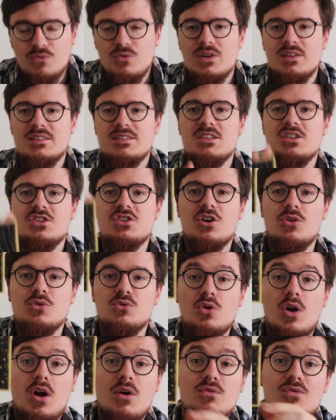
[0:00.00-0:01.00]
donc voici déjà
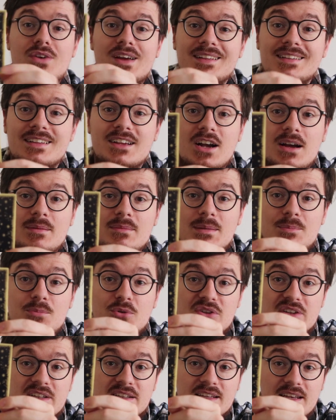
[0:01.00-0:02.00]
le dos. Alors vous voyez c'est quand même des
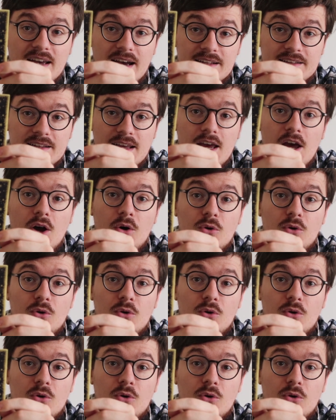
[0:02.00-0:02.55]
petites cartes,